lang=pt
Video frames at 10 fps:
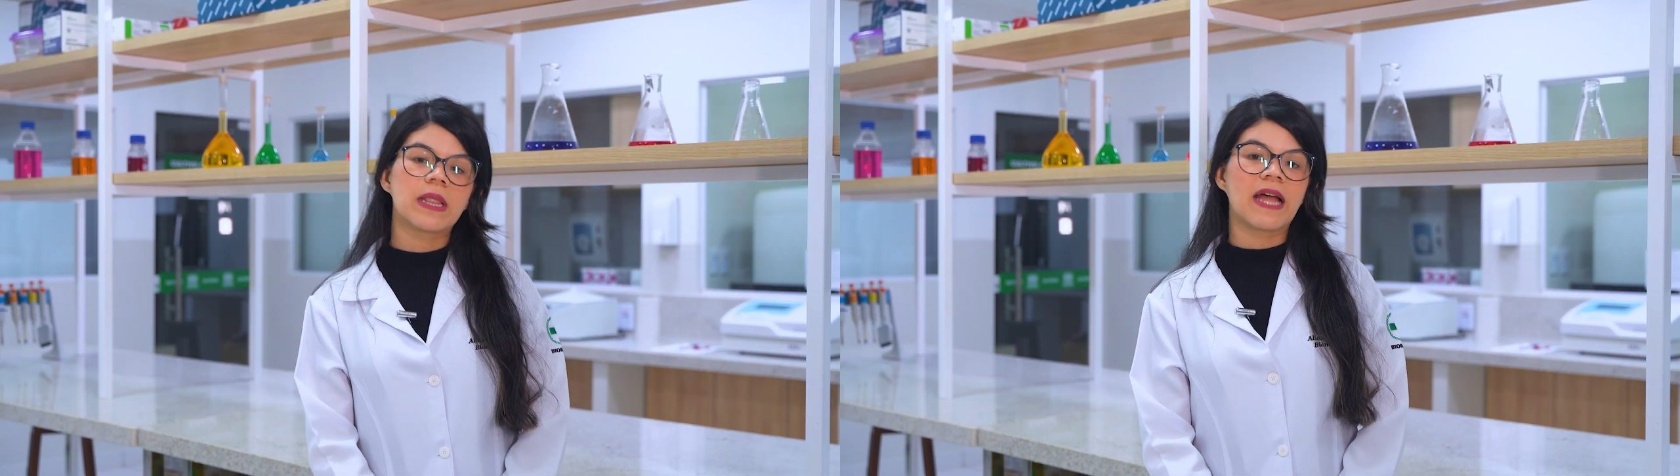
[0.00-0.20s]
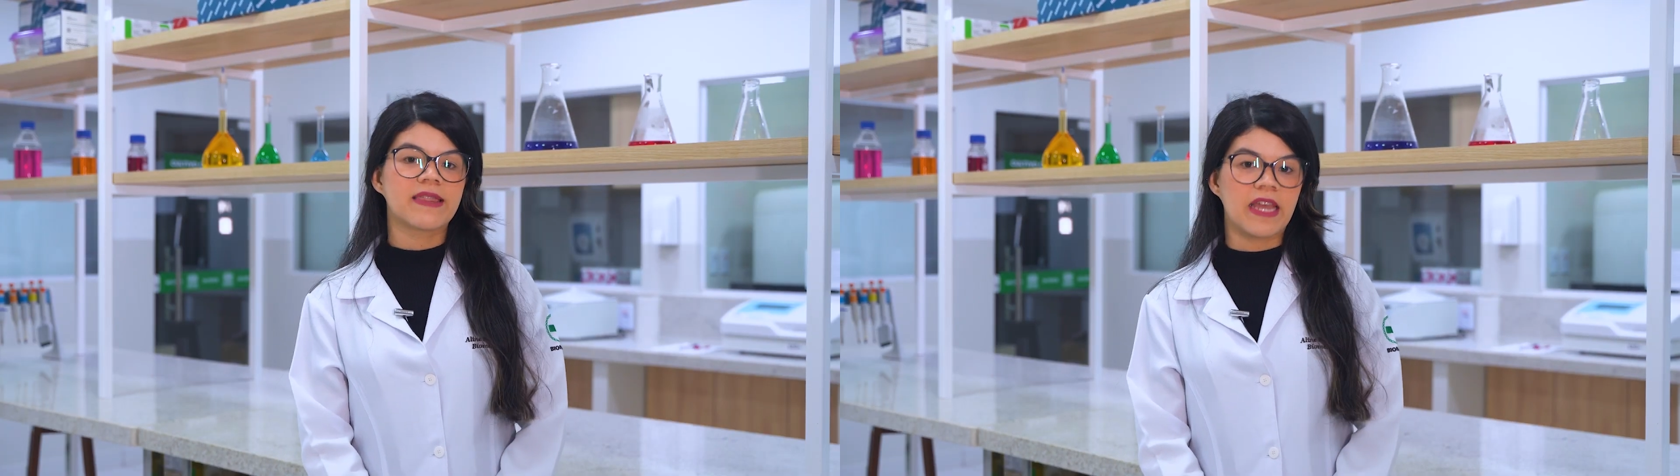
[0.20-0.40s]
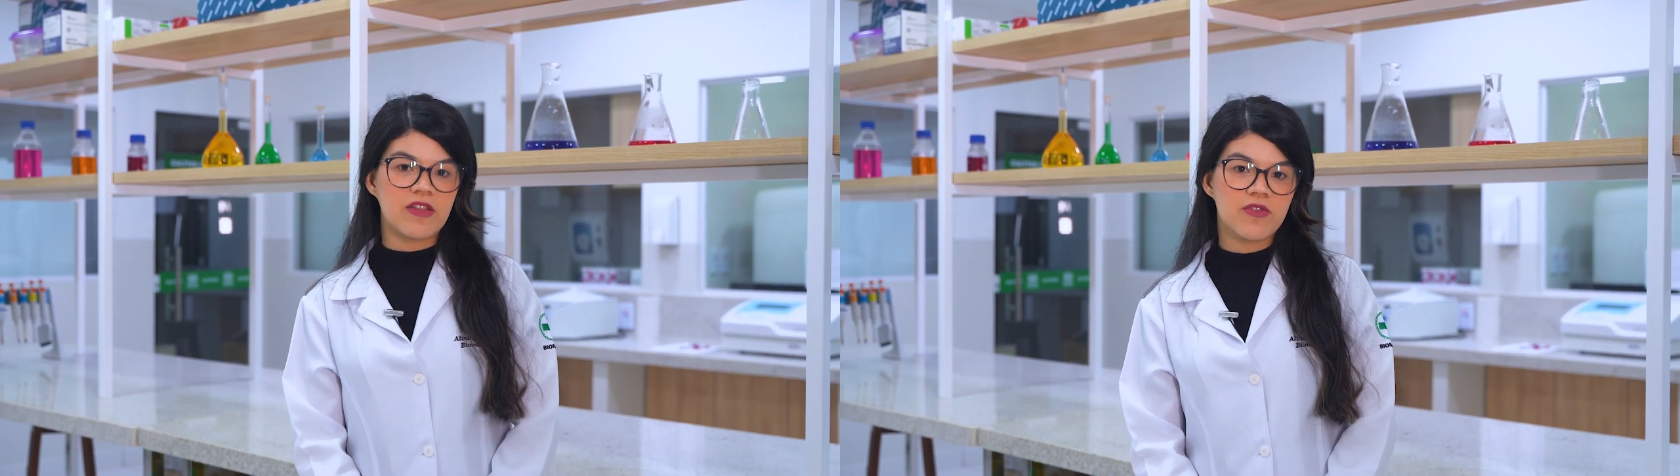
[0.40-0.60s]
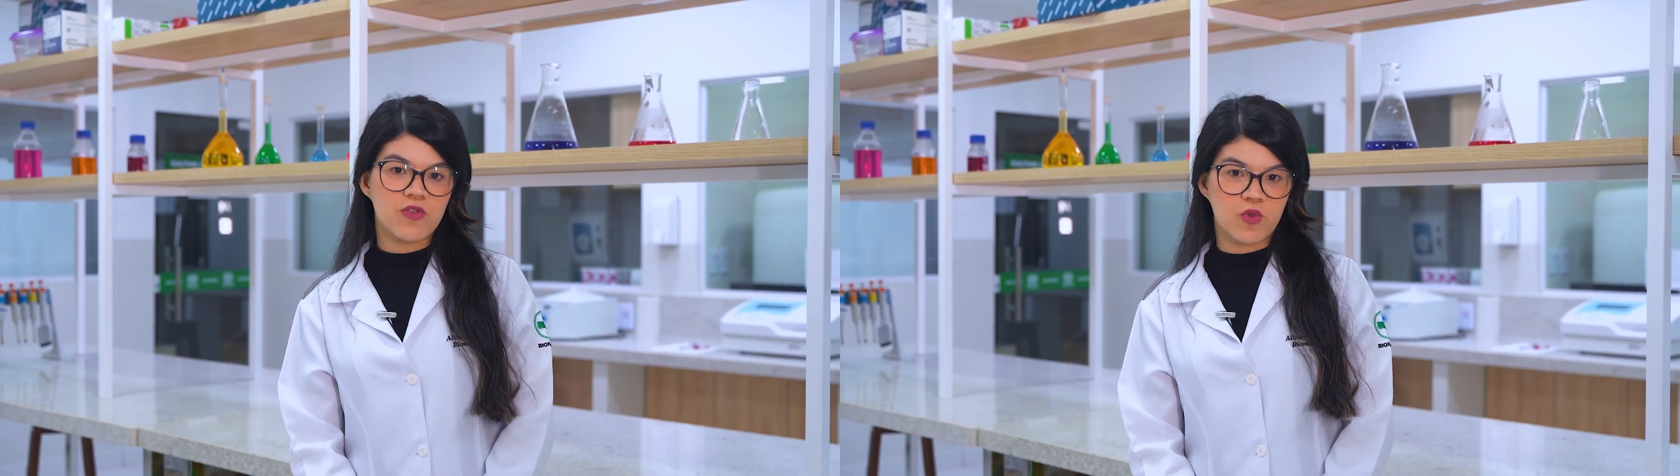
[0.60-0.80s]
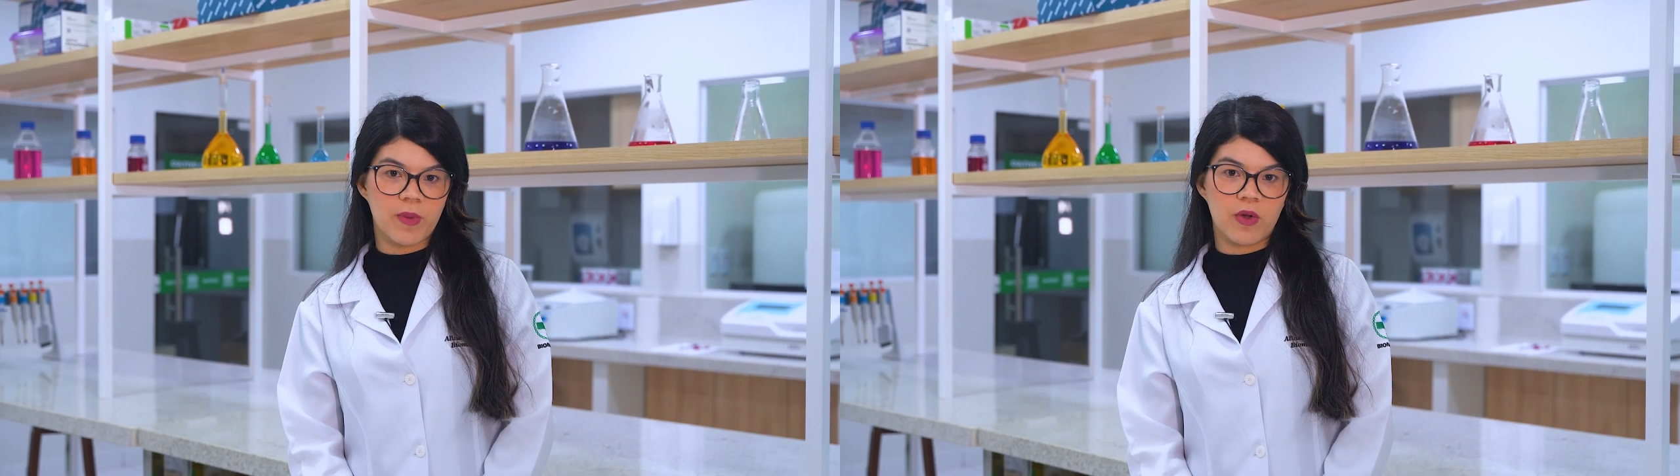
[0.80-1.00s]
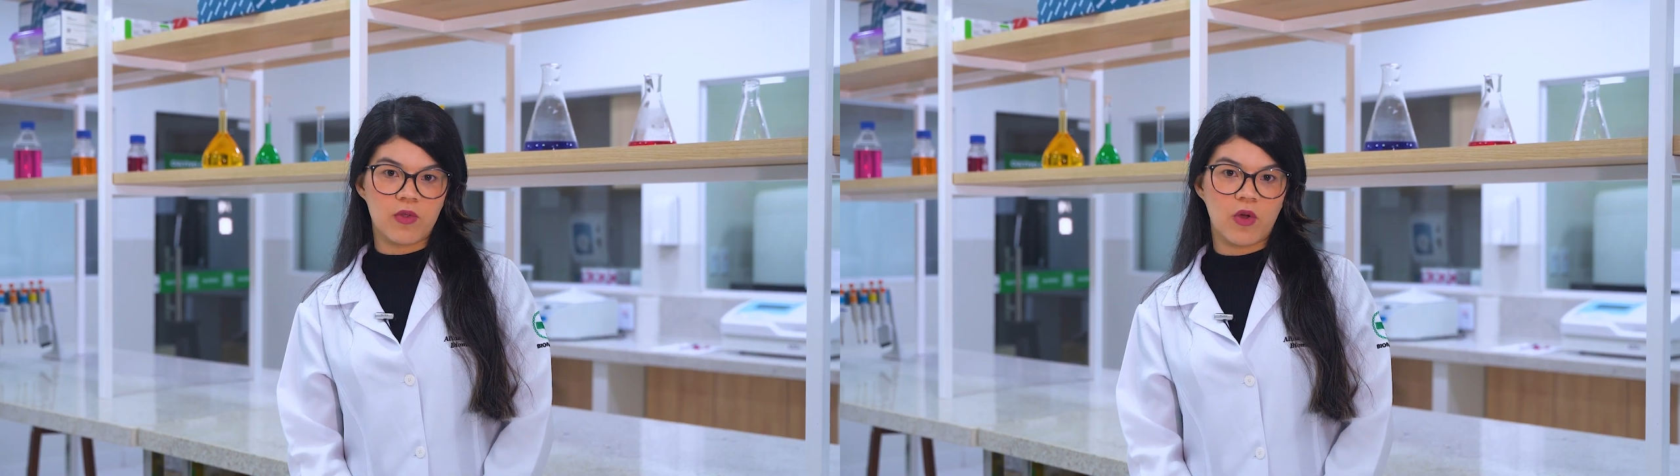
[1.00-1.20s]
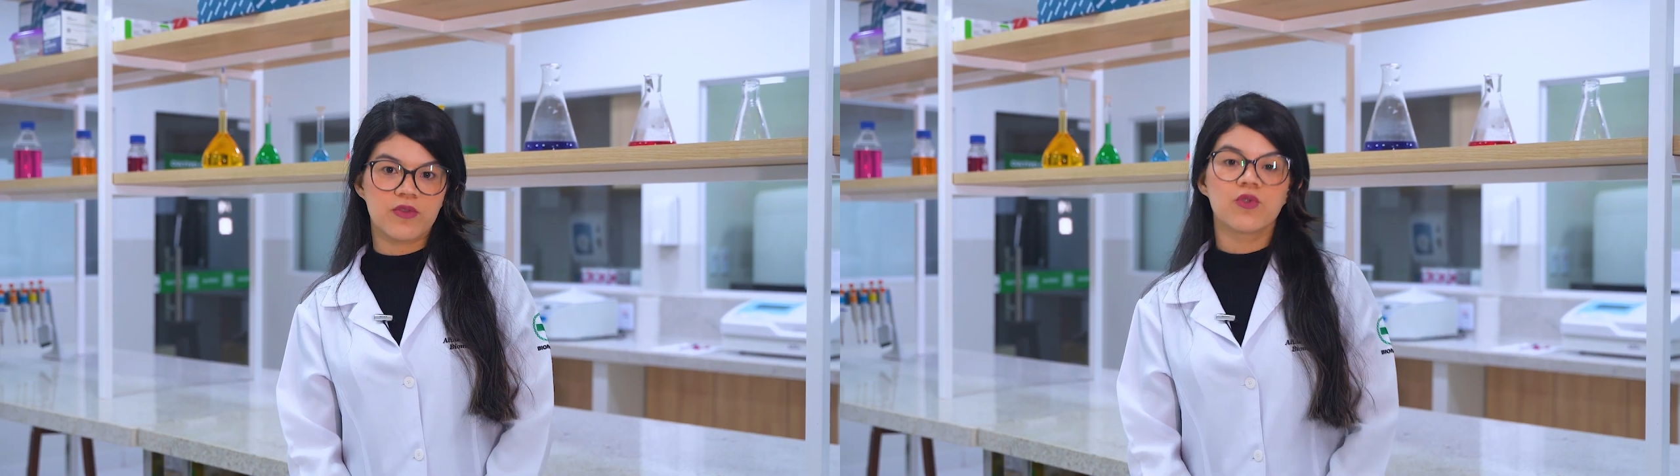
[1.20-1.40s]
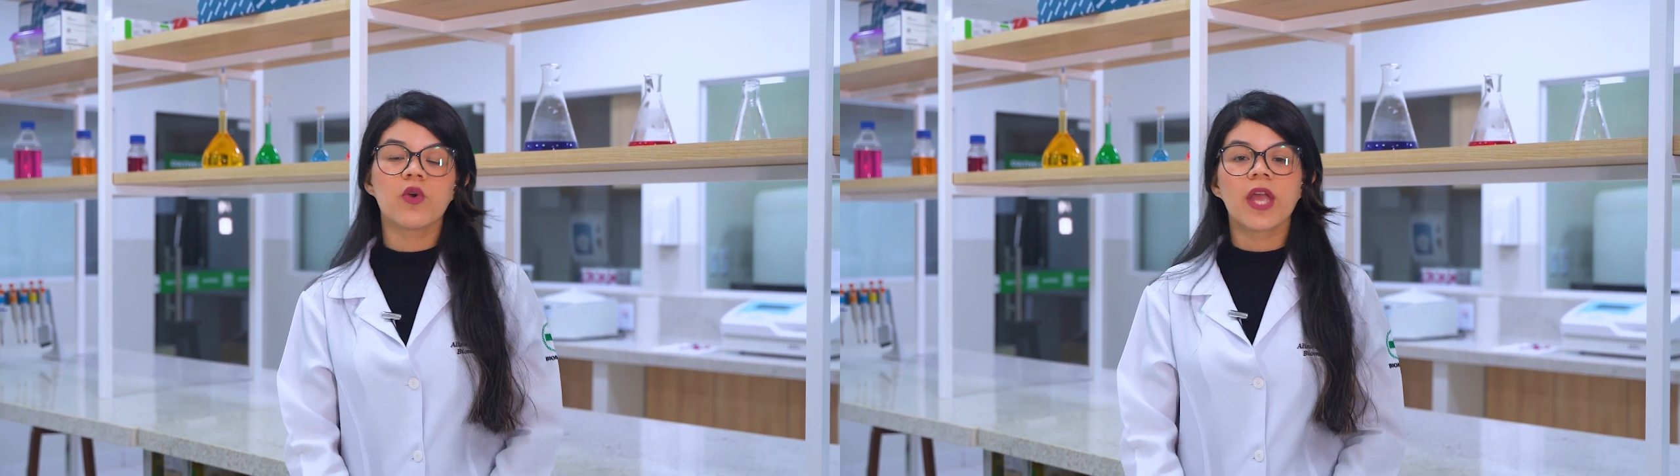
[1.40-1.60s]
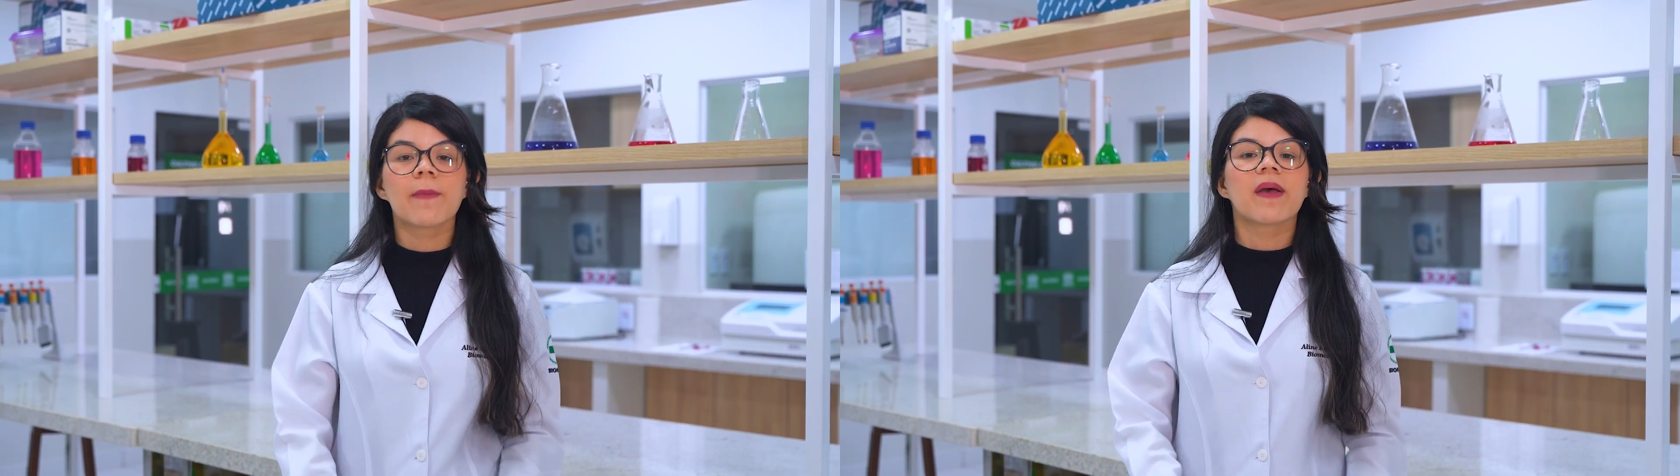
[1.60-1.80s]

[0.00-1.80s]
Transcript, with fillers: latentes de tuberculose do que